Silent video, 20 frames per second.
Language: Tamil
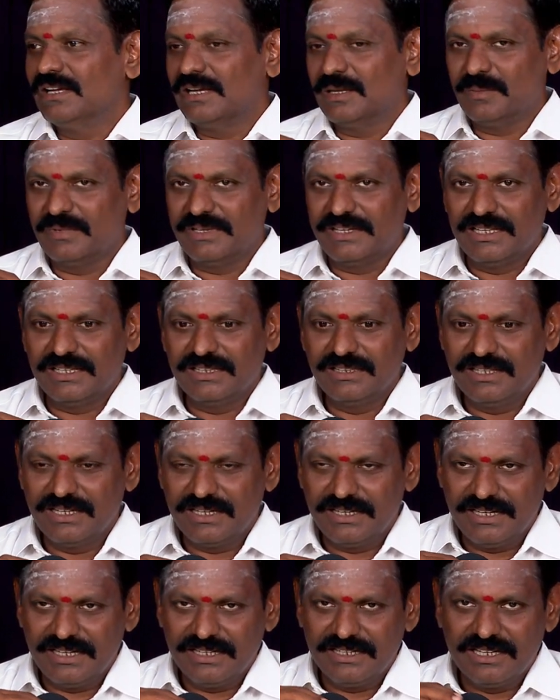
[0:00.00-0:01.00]
நமக்கு எந்த
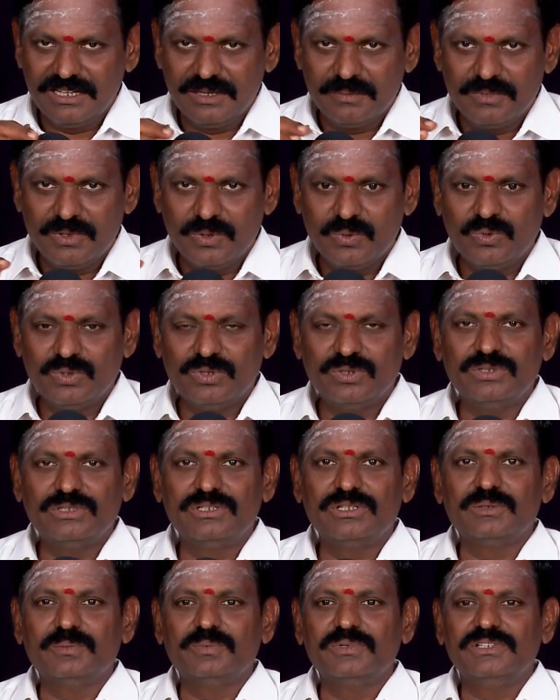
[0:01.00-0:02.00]
டீட்டெயிலுமே
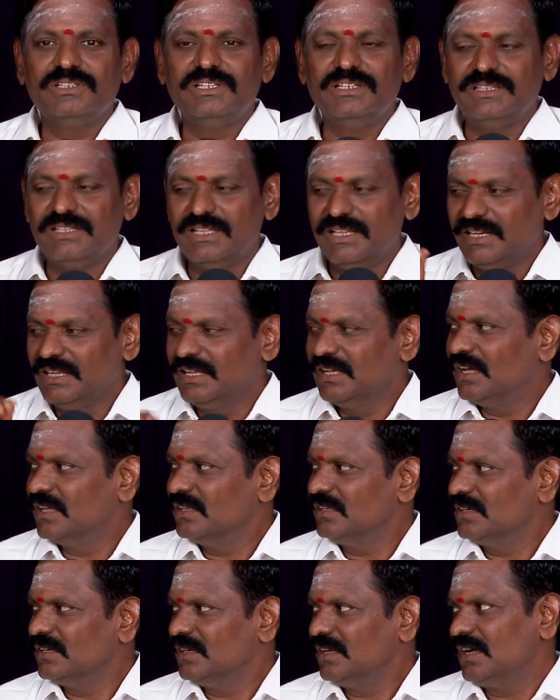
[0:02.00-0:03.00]
ஒருத்தரை பற்றி
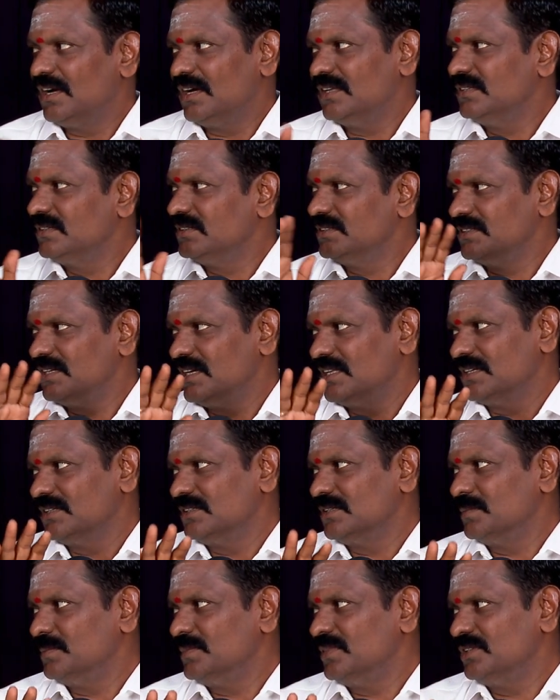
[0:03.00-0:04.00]
தெரியாதுன்னா அதுக்கு
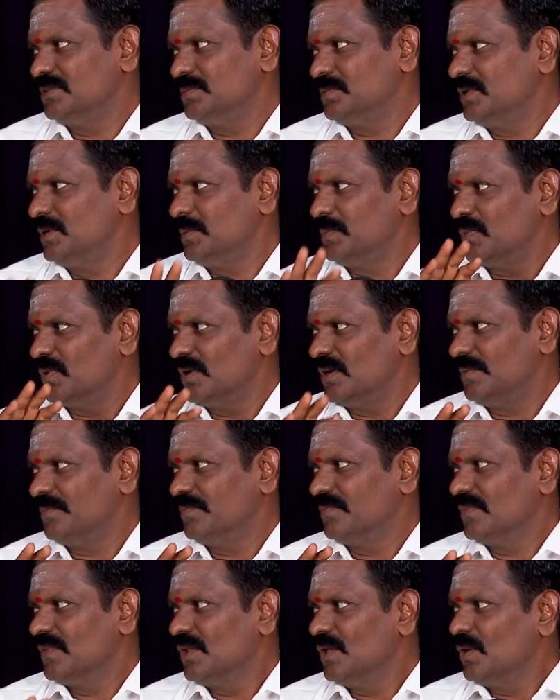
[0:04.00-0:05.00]
ஜாதகத்தை பேஸ் பண்ணி
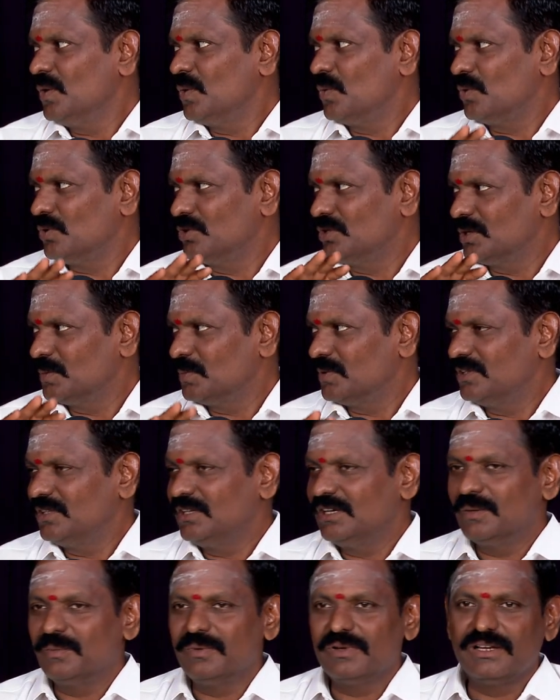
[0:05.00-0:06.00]
போகலாம் ஒருத்தரை
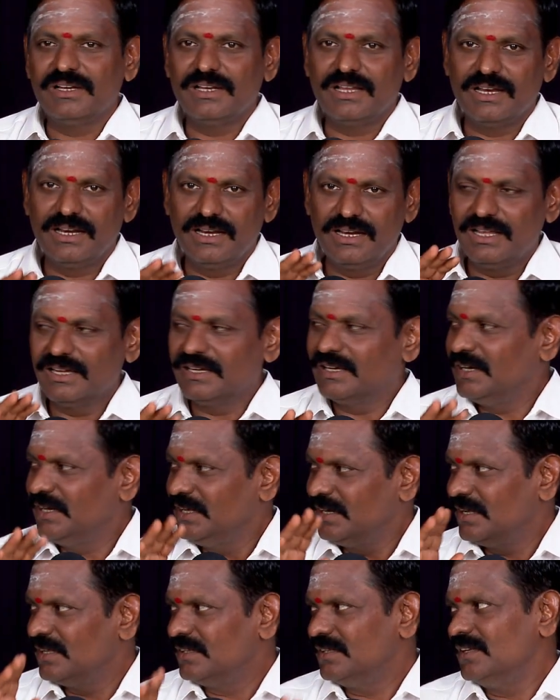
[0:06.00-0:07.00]
பற்றி நமக்கு நல்லா
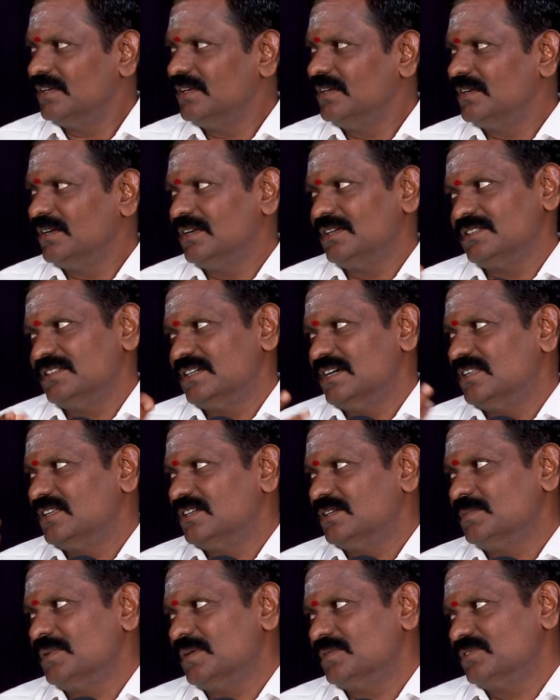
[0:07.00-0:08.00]
கிளியராக தெரியும்னா
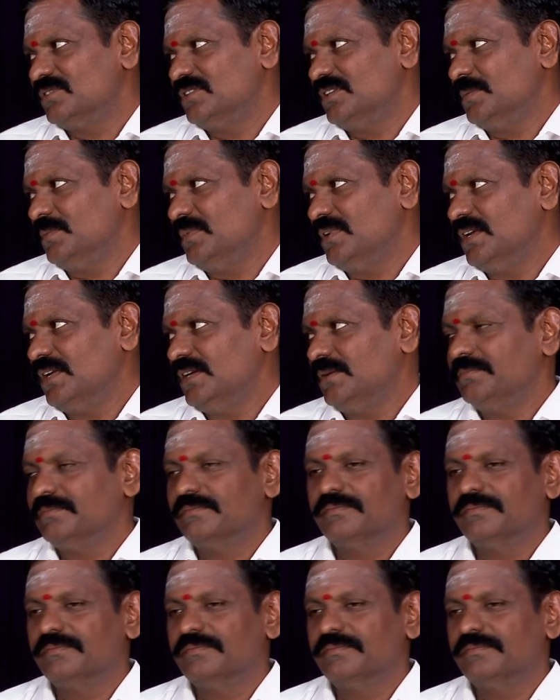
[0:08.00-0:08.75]
ஜாதகம் அவசியம் இல்லை